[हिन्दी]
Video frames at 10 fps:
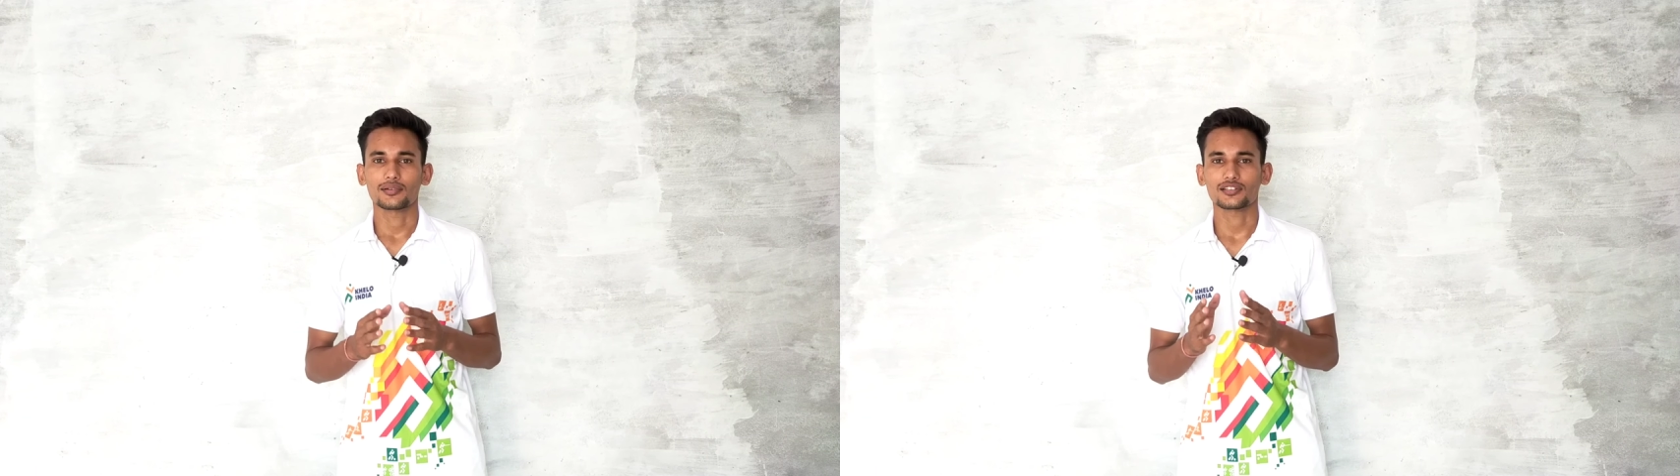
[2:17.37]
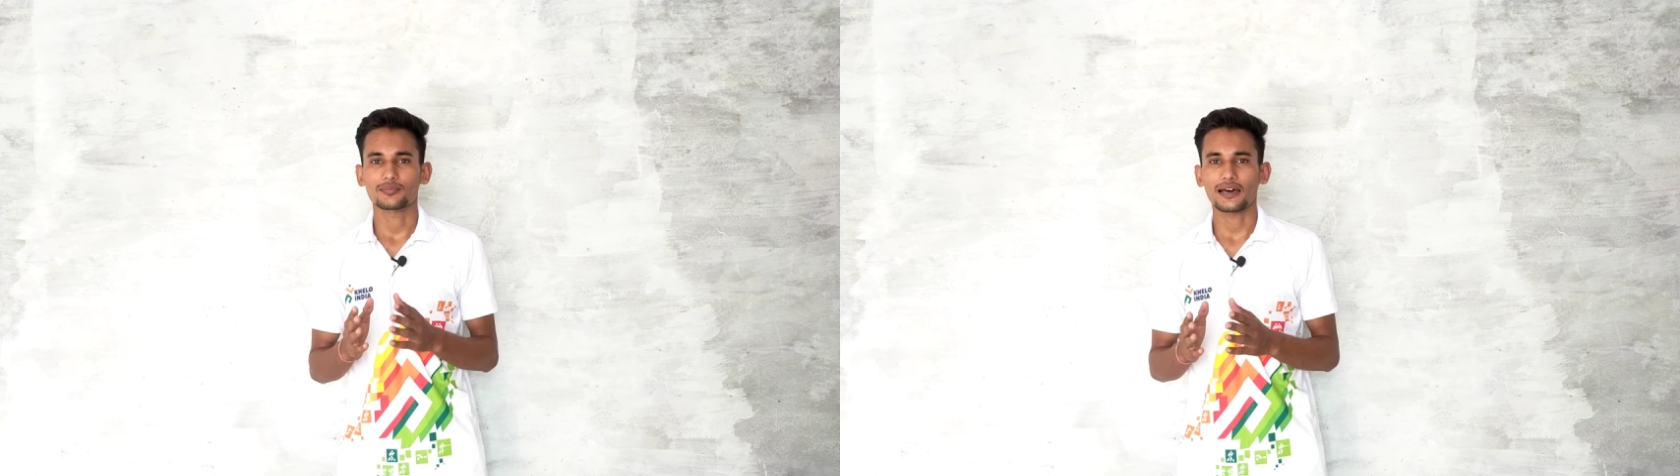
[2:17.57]

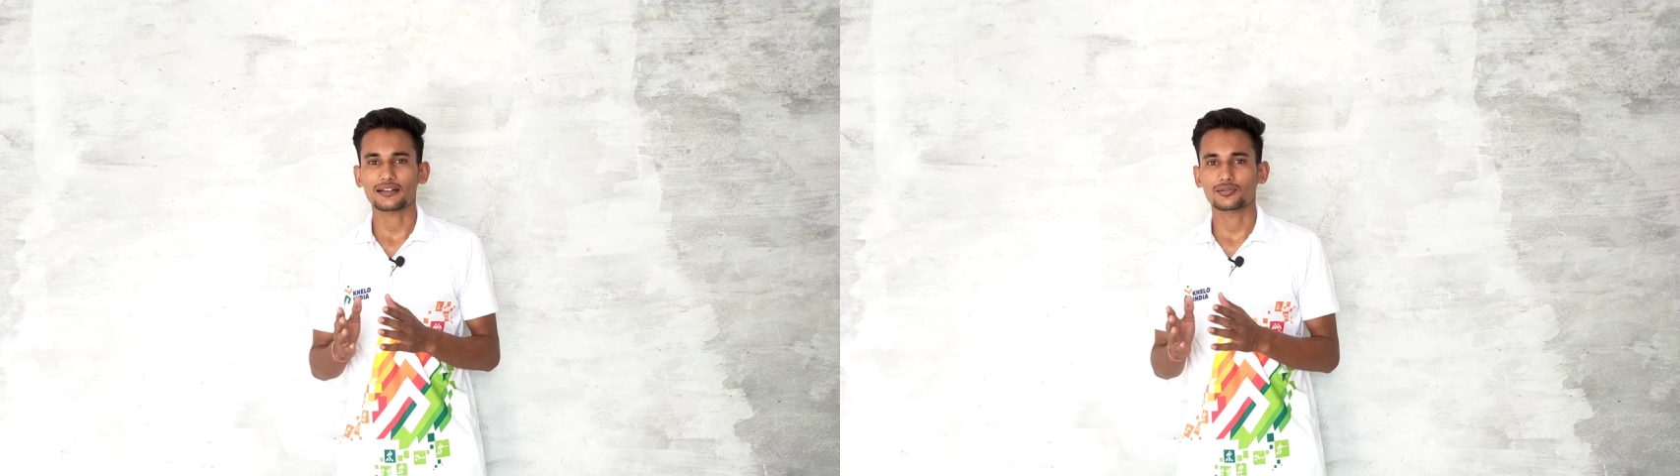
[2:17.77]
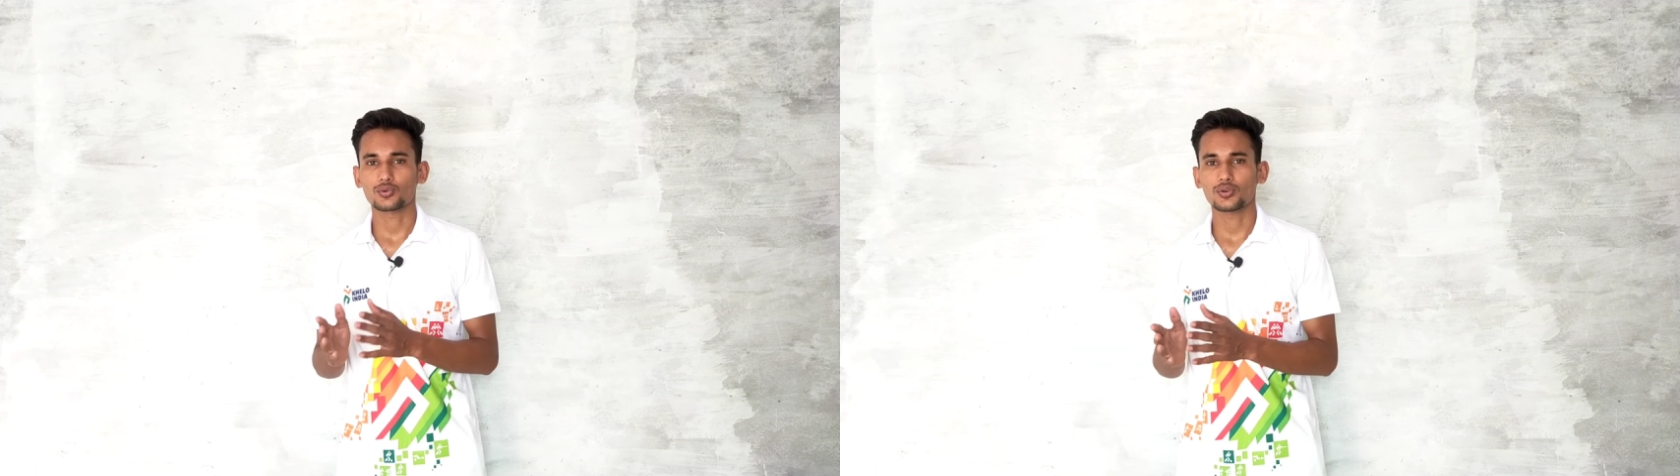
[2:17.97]
इस
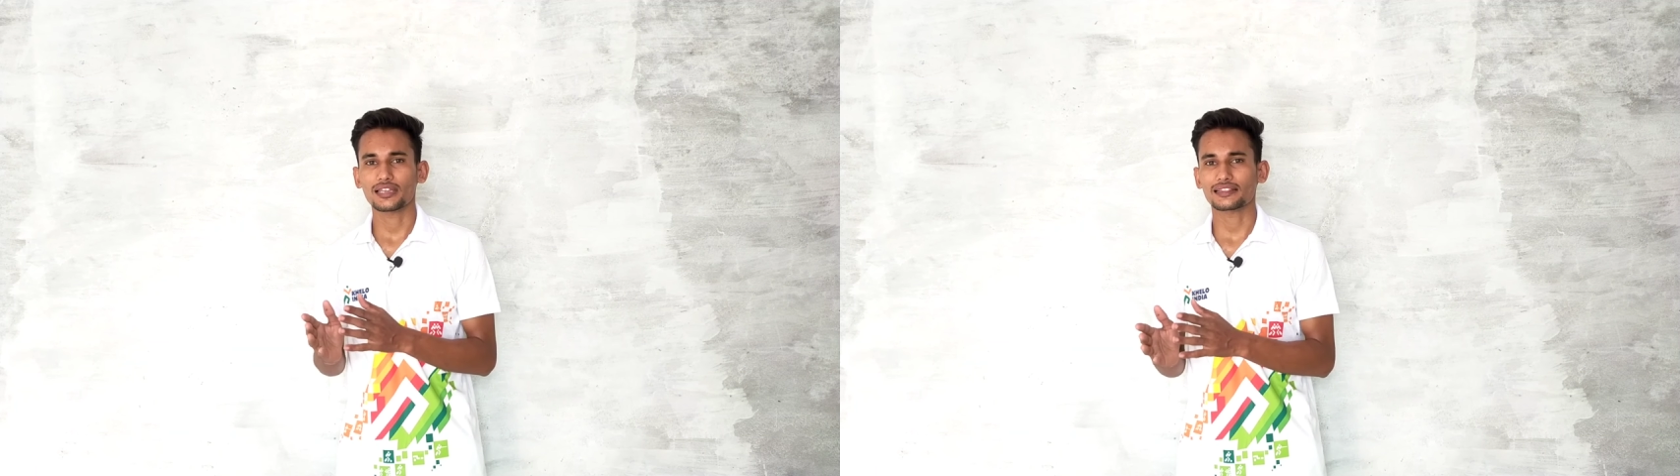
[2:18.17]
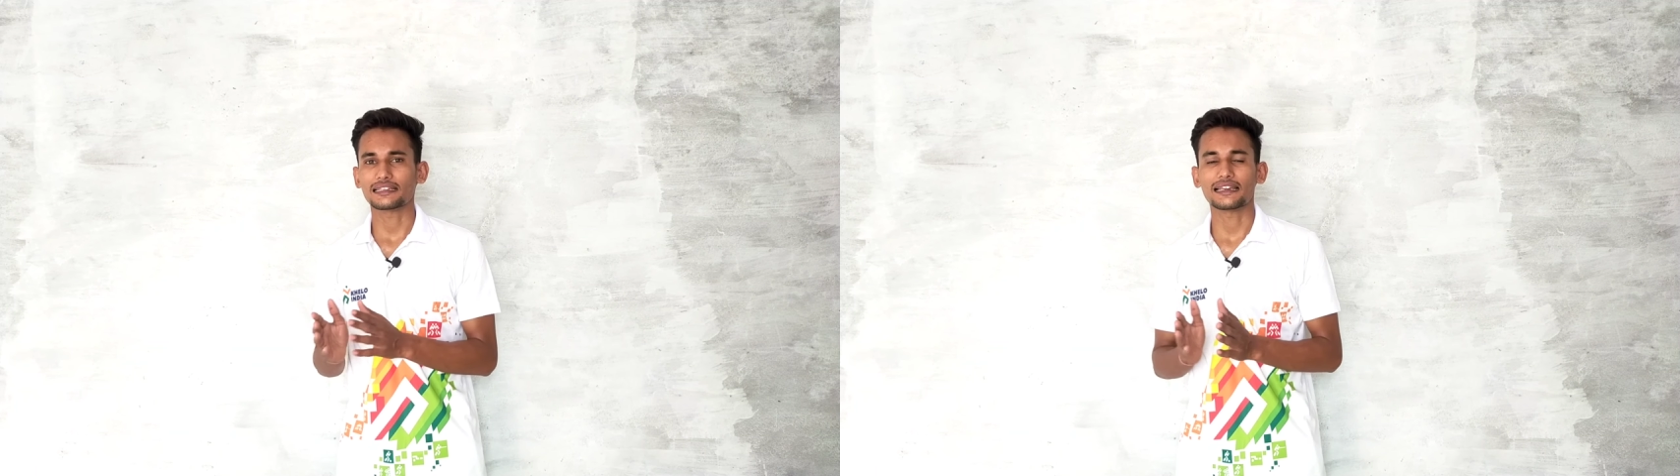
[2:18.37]
बार दो
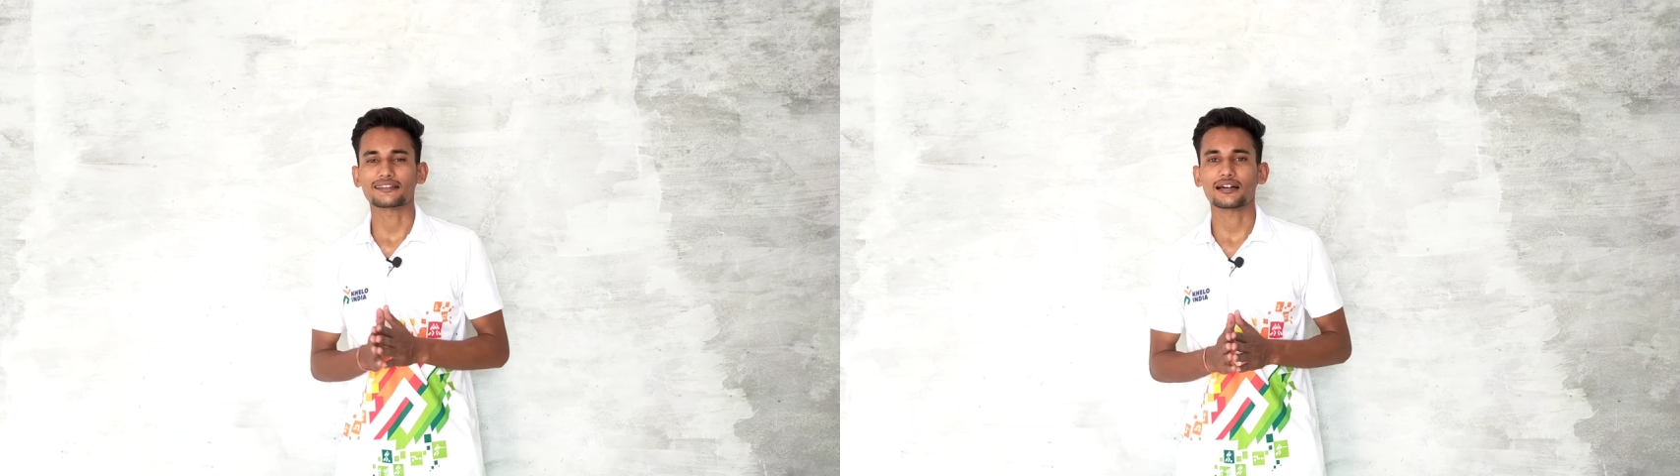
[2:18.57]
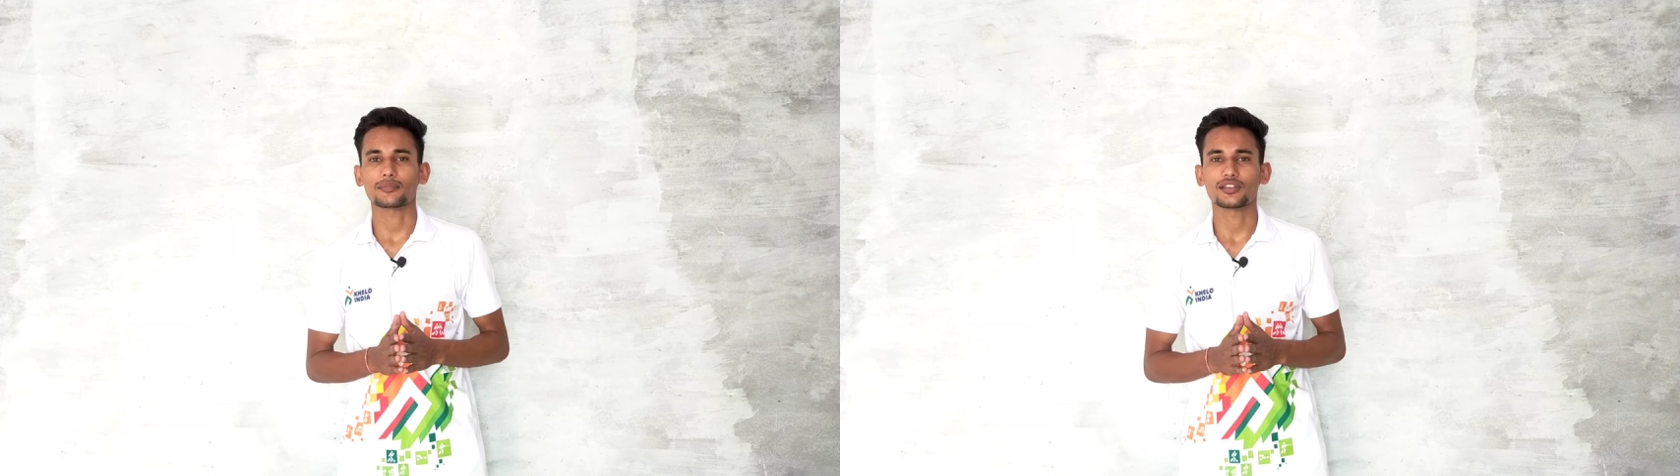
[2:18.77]
या तीन
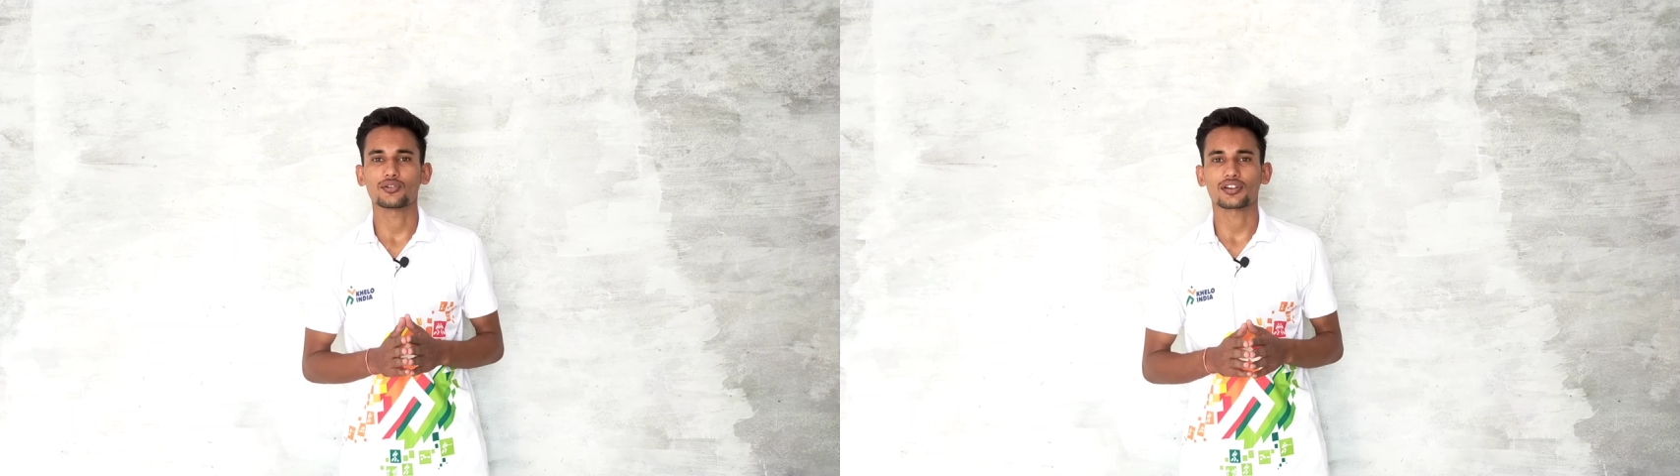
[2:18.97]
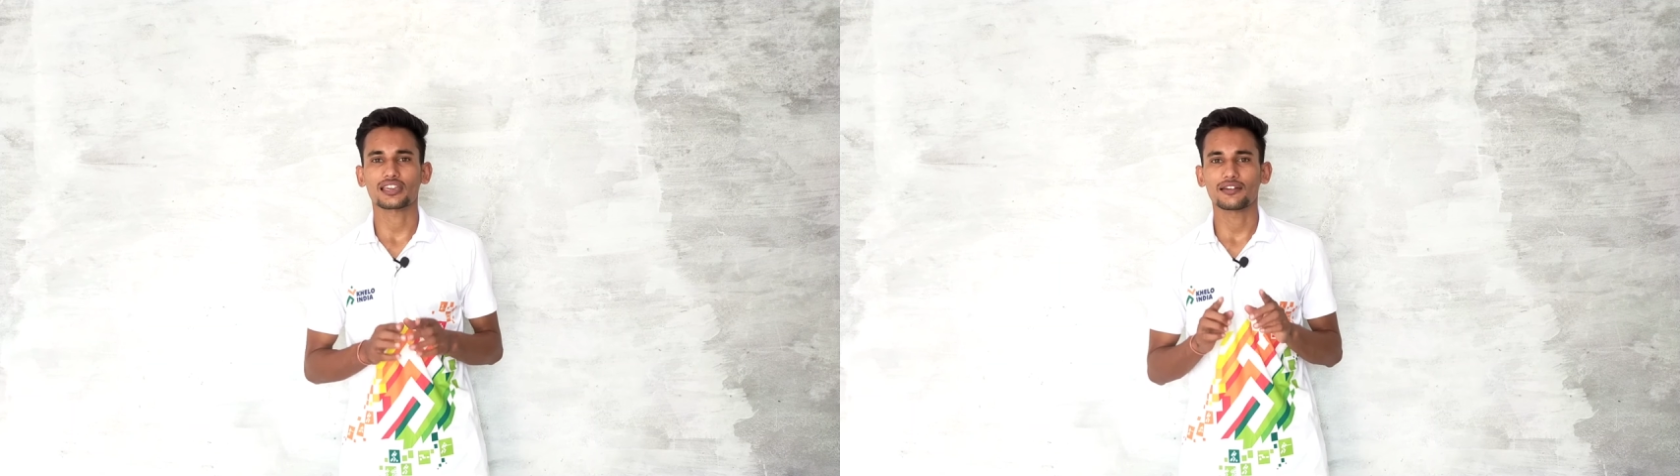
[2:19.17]
एग्ज़ाम नहीं
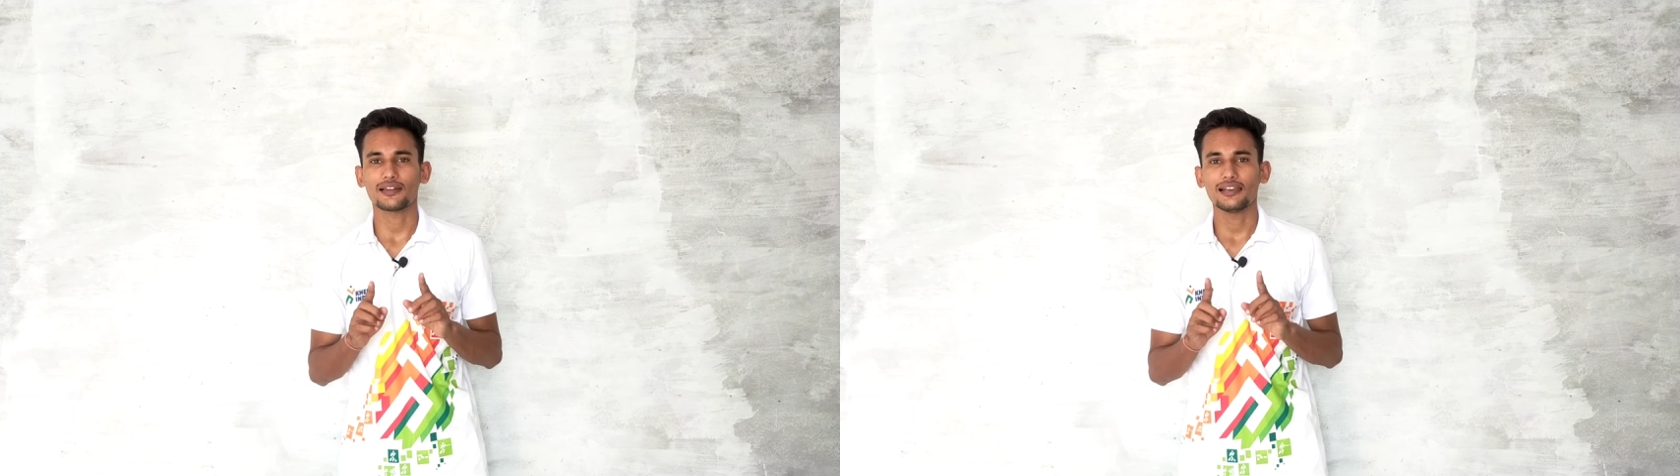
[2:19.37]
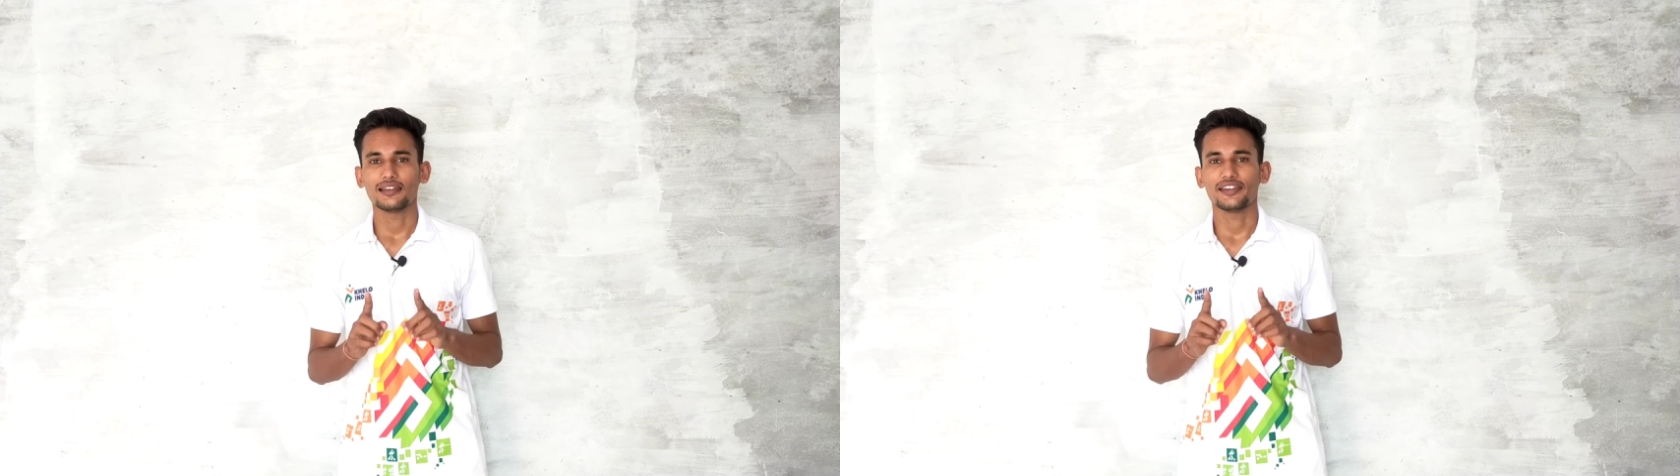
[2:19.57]
होंगे केवल